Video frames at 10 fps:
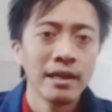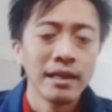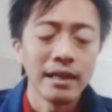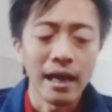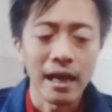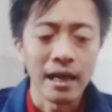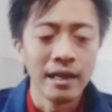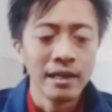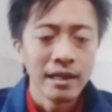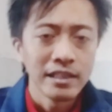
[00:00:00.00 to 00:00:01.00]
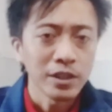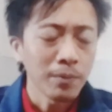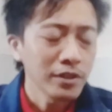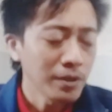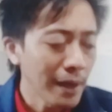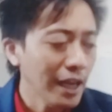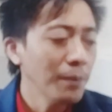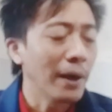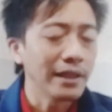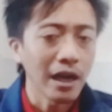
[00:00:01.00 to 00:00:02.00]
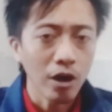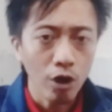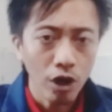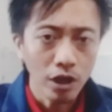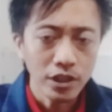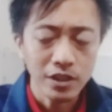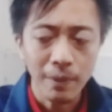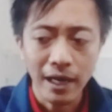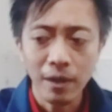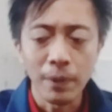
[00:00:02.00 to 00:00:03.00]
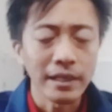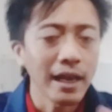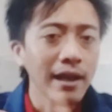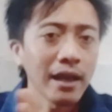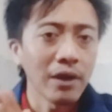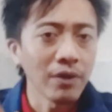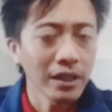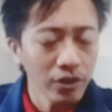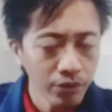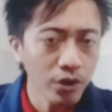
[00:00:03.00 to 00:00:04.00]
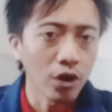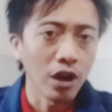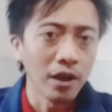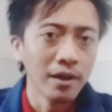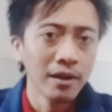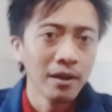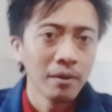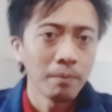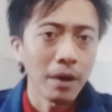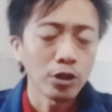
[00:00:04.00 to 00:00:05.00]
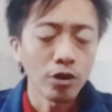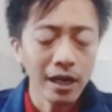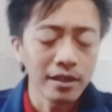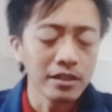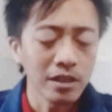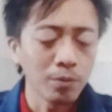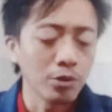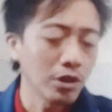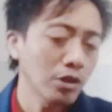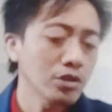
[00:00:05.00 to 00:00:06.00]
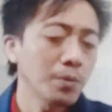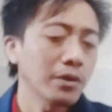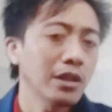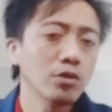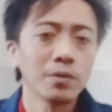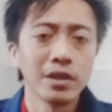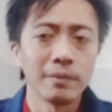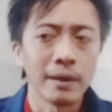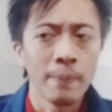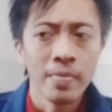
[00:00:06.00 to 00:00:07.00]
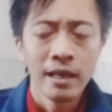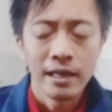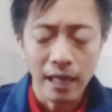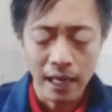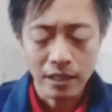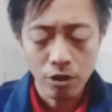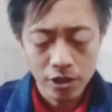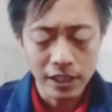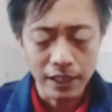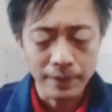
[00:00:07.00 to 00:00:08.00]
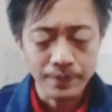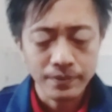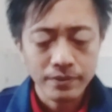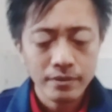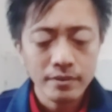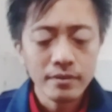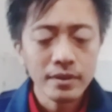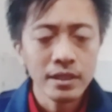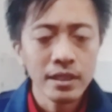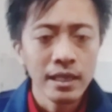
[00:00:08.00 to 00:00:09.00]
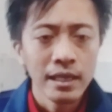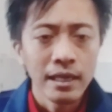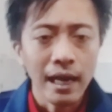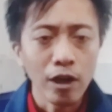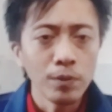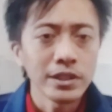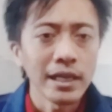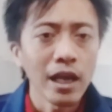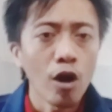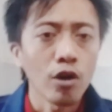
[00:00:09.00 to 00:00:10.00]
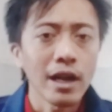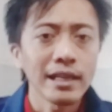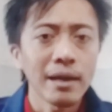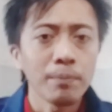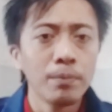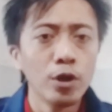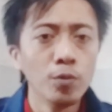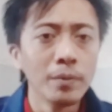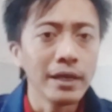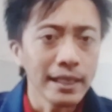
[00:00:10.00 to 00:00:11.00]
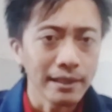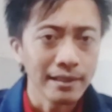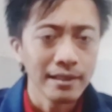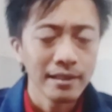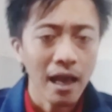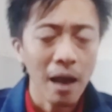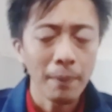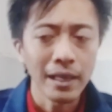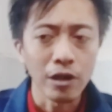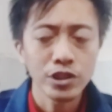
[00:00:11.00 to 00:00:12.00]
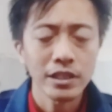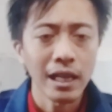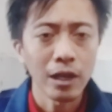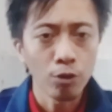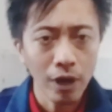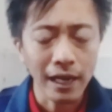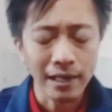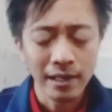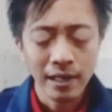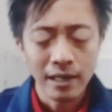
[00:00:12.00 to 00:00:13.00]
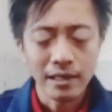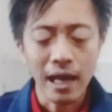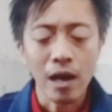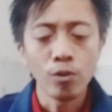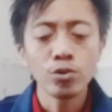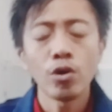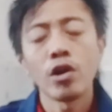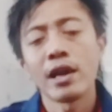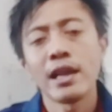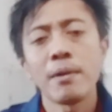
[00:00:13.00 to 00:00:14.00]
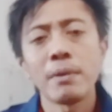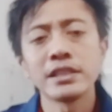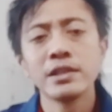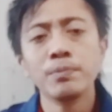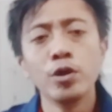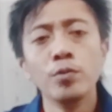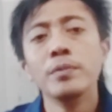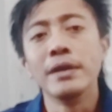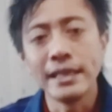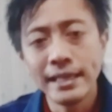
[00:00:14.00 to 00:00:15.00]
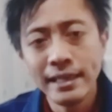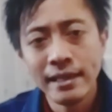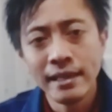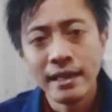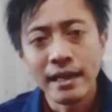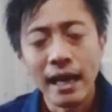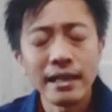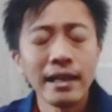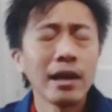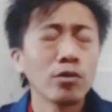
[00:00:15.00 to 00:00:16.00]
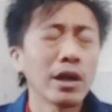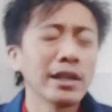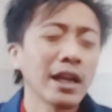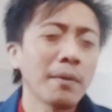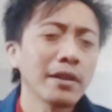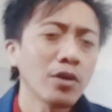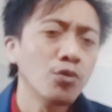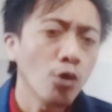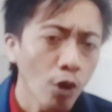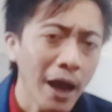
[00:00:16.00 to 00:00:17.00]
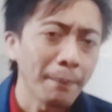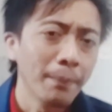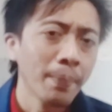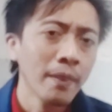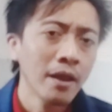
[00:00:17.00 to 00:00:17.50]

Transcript: nah semakin banyak call semakin banyak effective call patokan distributor itu seperti itu teman-teman. Nah terus ini, kalau misalnya orang yang belum membeli, apa yang harus kita lakukan? Nah untuk orang yang masih belum membeli, kalian lakukan yang namanya follow up.